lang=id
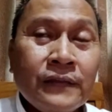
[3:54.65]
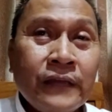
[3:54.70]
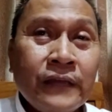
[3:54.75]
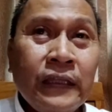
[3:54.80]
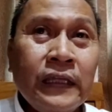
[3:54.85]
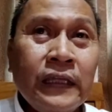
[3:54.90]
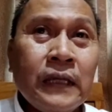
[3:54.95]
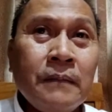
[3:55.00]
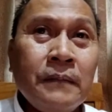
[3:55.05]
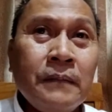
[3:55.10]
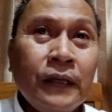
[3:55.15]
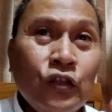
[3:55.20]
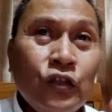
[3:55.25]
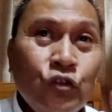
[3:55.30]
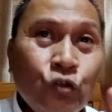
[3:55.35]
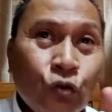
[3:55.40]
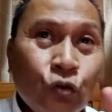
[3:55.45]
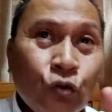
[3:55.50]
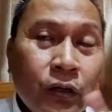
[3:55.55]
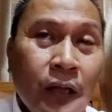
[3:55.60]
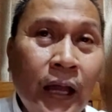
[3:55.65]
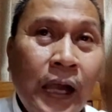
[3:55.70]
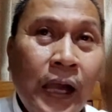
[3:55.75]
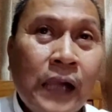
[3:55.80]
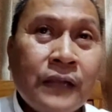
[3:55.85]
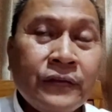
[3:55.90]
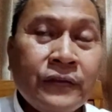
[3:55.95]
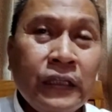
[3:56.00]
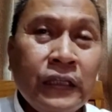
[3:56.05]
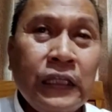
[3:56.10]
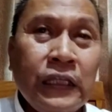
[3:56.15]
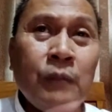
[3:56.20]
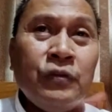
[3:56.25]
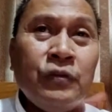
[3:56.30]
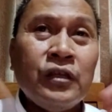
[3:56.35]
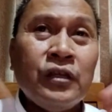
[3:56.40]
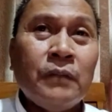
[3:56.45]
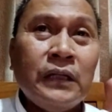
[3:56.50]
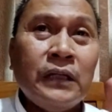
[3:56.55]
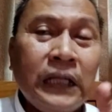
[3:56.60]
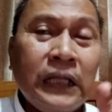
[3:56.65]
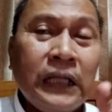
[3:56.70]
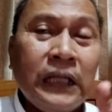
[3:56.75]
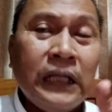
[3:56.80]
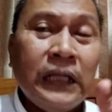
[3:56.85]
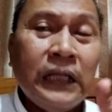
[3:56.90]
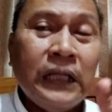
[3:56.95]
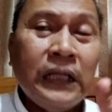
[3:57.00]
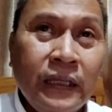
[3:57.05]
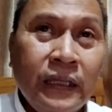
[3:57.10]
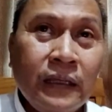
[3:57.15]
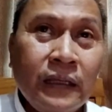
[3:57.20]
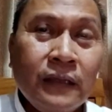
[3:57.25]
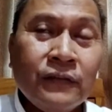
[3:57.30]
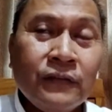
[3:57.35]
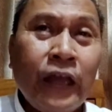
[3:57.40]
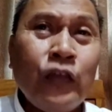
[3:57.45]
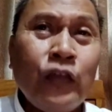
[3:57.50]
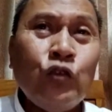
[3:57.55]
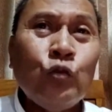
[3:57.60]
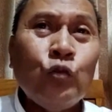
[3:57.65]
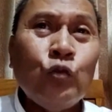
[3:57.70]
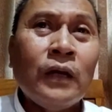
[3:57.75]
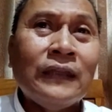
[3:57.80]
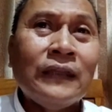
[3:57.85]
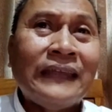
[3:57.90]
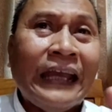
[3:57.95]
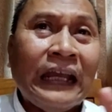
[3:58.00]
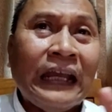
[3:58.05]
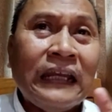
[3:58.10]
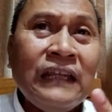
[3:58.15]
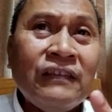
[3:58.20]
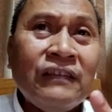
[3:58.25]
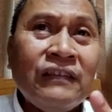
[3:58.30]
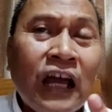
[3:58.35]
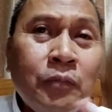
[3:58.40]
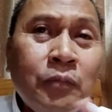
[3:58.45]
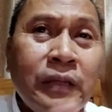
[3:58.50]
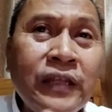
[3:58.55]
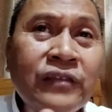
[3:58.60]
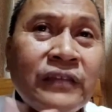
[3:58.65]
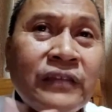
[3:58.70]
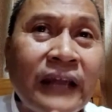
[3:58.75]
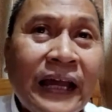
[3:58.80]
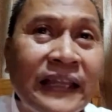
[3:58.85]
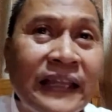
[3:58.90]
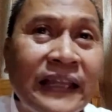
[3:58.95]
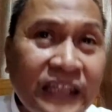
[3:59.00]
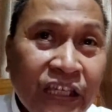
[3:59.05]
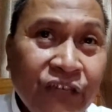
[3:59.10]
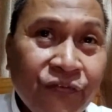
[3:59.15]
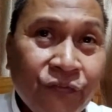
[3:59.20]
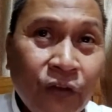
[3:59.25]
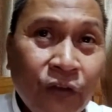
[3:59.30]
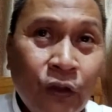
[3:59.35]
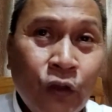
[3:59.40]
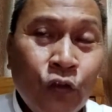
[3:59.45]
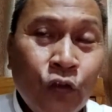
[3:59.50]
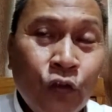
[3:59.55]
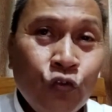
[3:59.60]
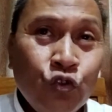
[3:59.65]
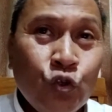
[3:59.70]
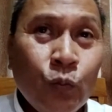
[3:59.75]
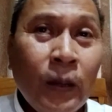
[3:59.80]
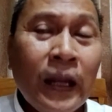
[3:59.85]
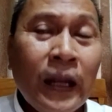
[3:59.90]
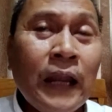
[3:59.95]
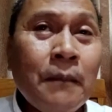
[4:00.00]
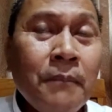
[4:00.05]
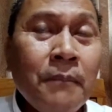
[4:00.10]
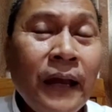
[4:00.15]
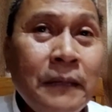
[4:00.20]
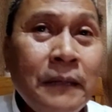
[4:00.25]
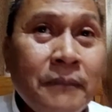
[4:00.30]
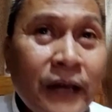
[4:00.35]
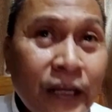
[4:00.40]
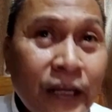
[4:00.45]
saya tidak bikin jurnal, saya tidak bisa meneliti, saya cuma teknis administratif, cuma nambah